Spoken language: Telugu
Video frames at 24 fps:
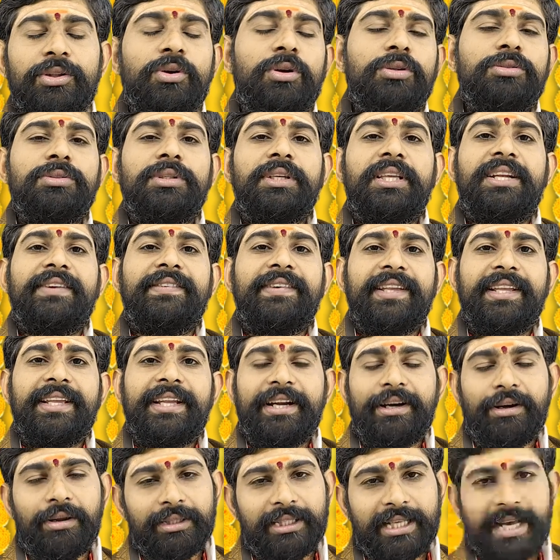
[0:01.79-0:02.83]
ఈరోజు ఇరవై
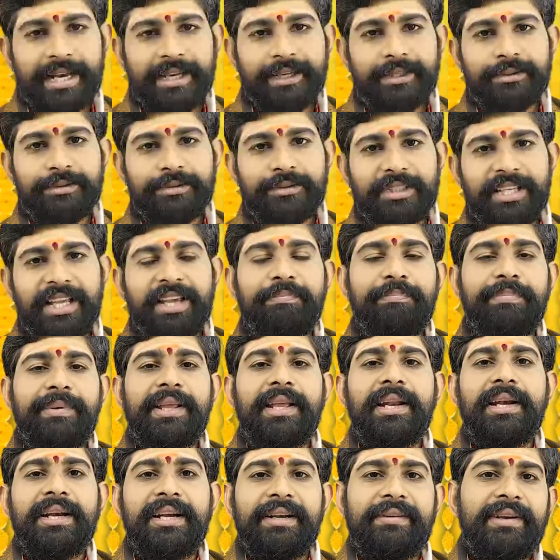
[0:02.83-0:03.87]
ఏడో తారీఖు
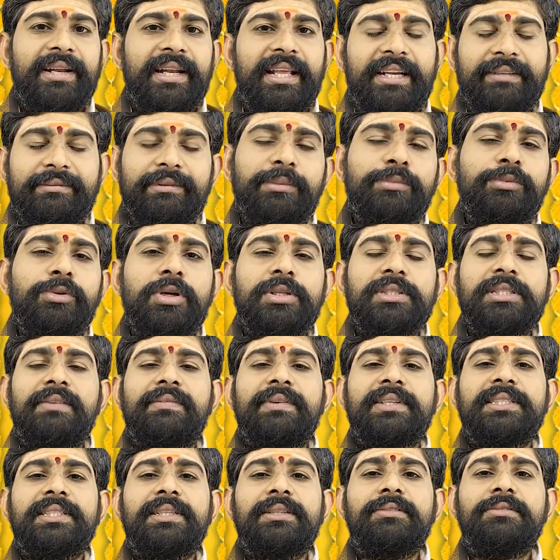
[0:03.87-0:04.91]
ఏప్రిల్ రెండు వేల ఇరవై మూడో
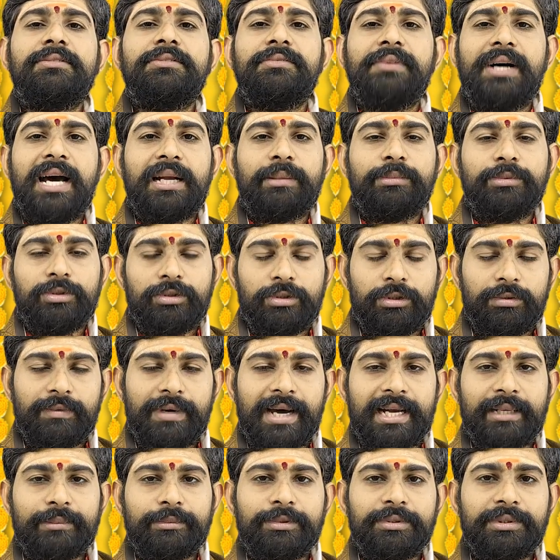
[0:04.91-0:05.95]
సంవత్సరం వారము
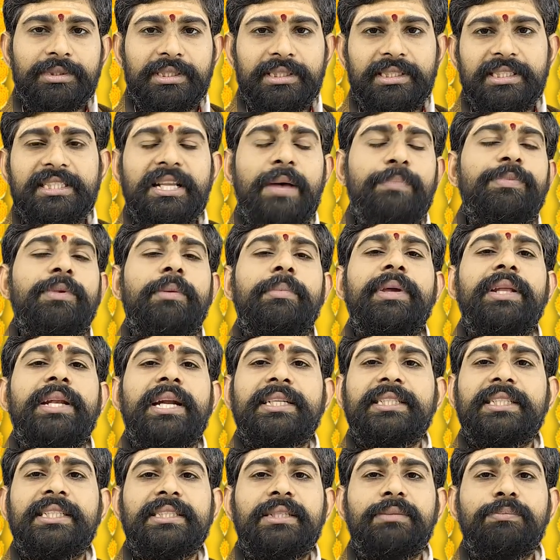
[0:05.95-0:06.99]
గురువారము తిది సప్తమి
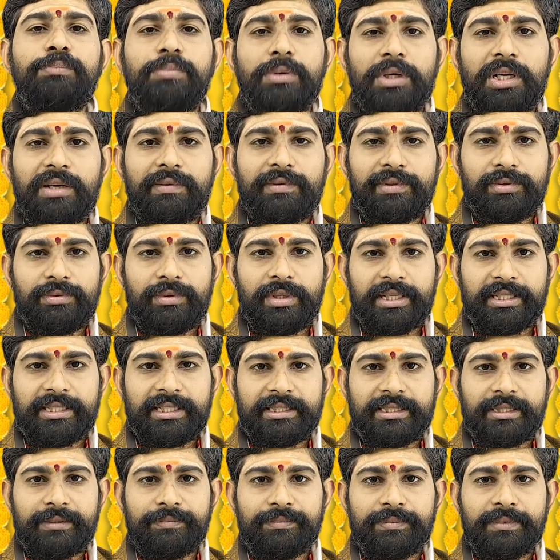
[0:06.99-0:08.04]
నక్షత్రం పునర్వసు
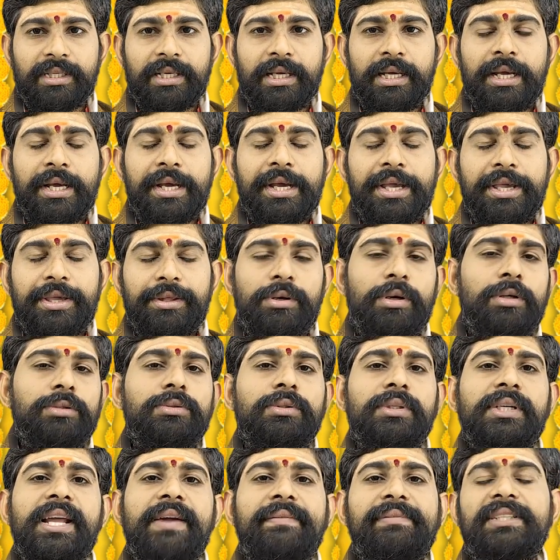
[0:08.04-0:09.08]
నక్షత్రం
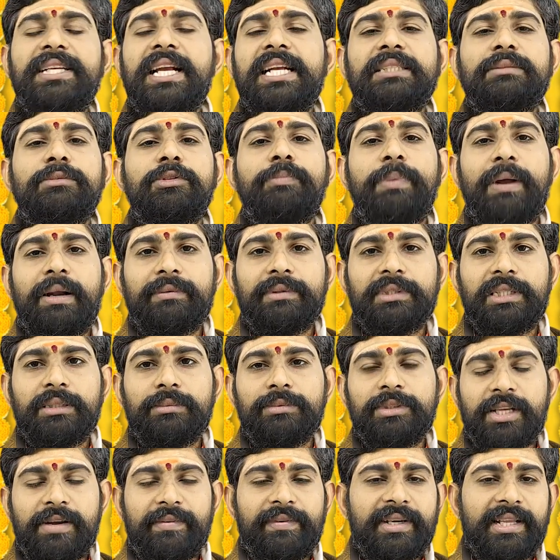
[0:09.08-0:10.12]
ఈరోజుకుండే విశేషము
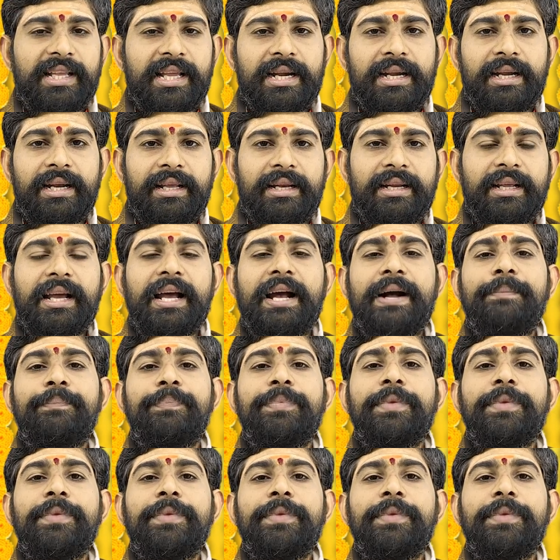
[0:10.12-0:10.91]
పర్వదనము ఏమిటి అంటే కనుక